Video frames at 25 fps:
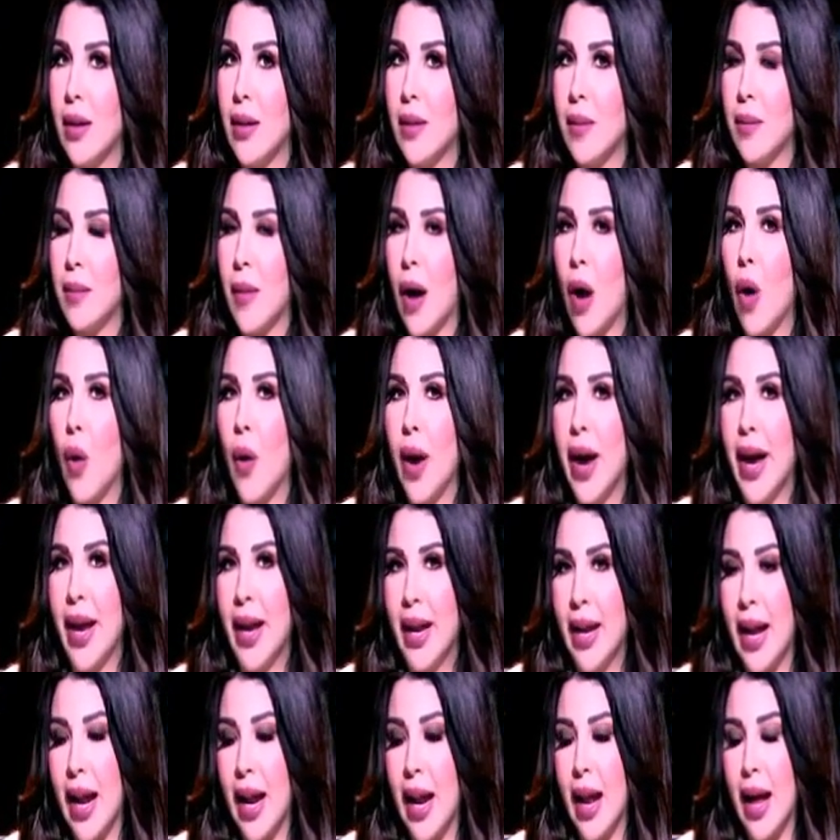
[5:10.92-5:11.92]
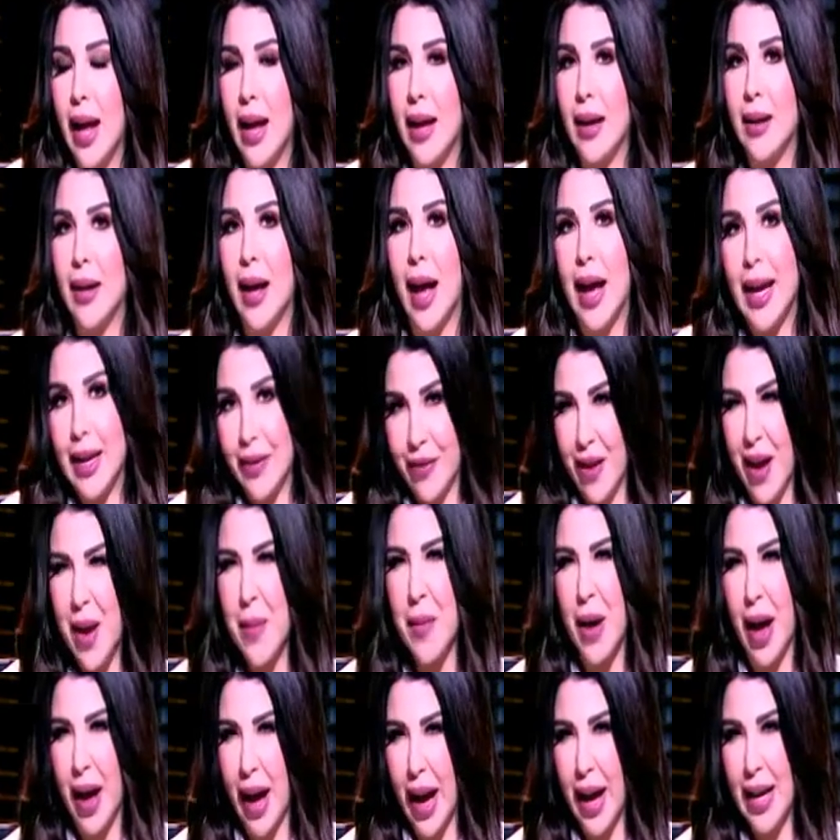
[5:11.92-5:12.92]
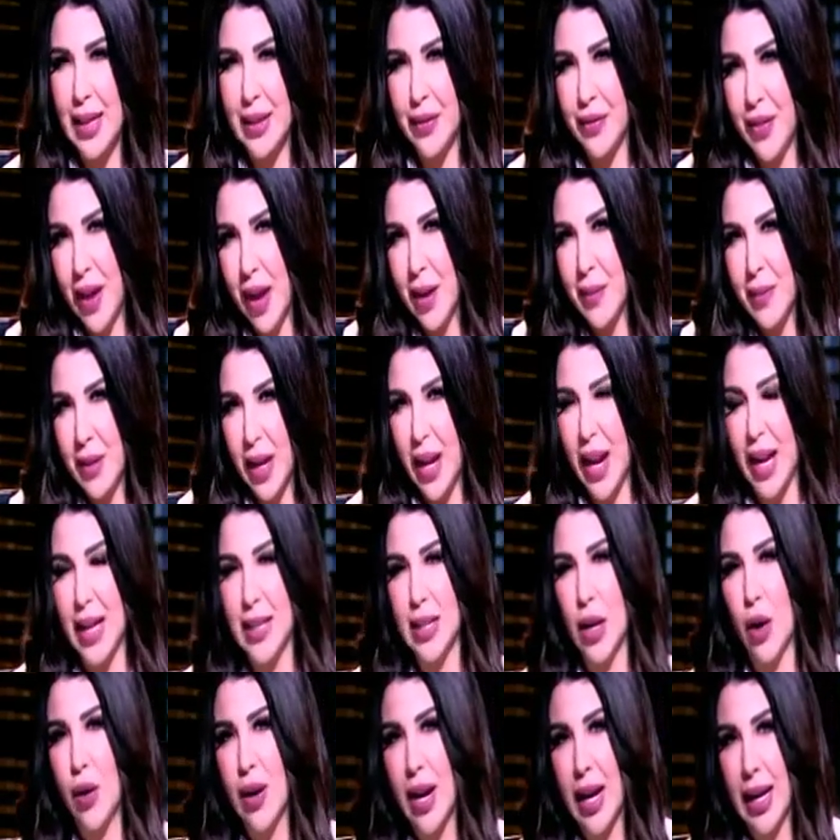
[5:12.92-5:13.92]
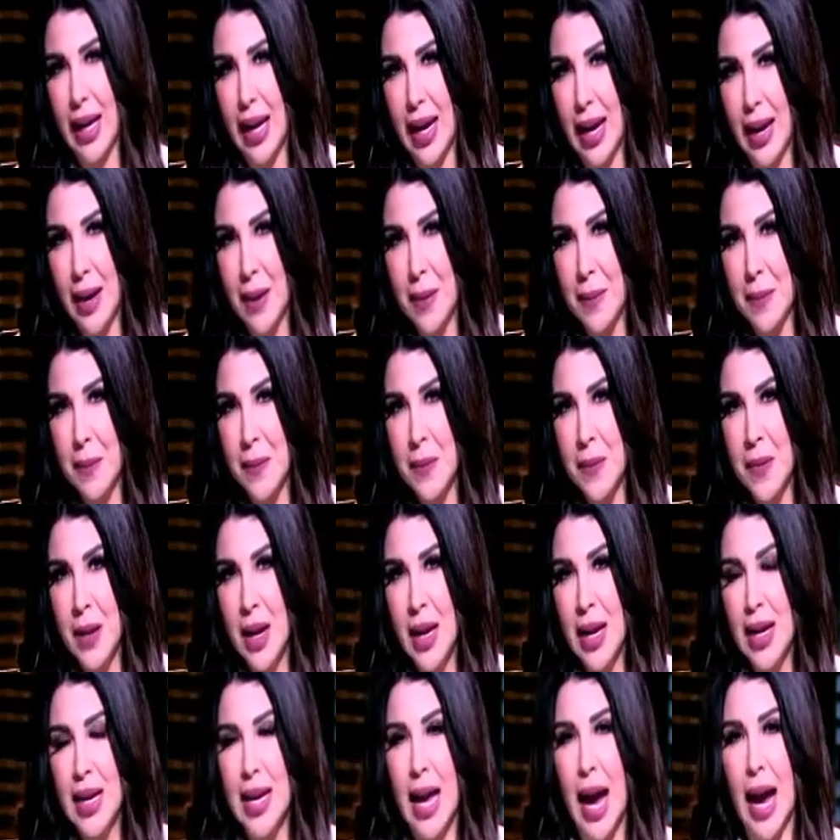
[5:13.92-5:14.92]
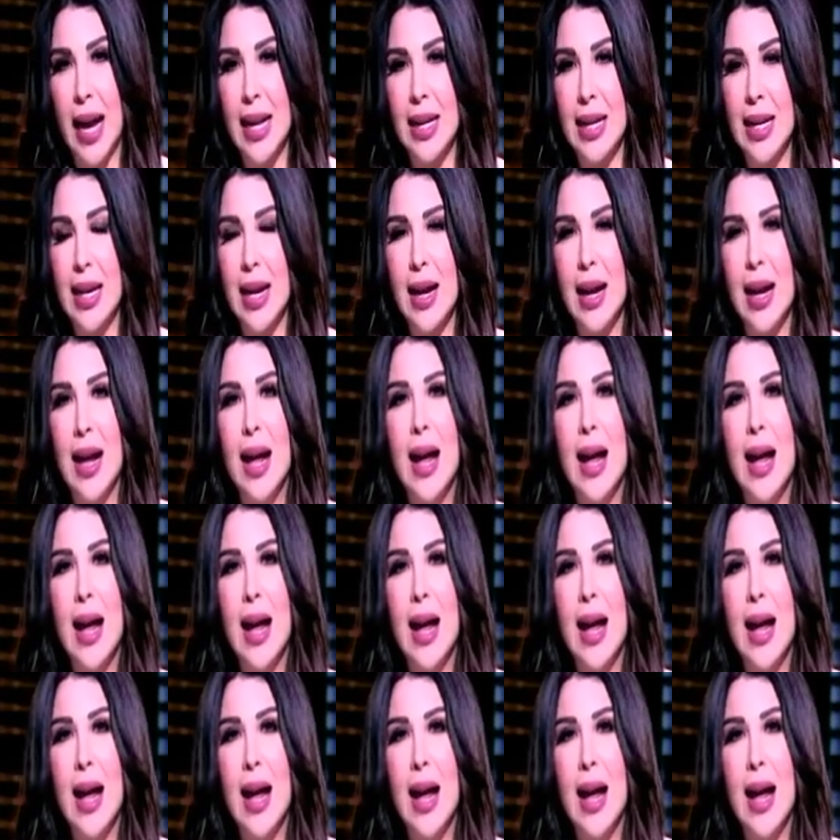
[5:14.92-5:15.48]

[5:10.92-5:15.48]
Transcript: ما هو احنا إيه؟ فاهم عايز فهمت انا عايزه اقول لك ايه أيوة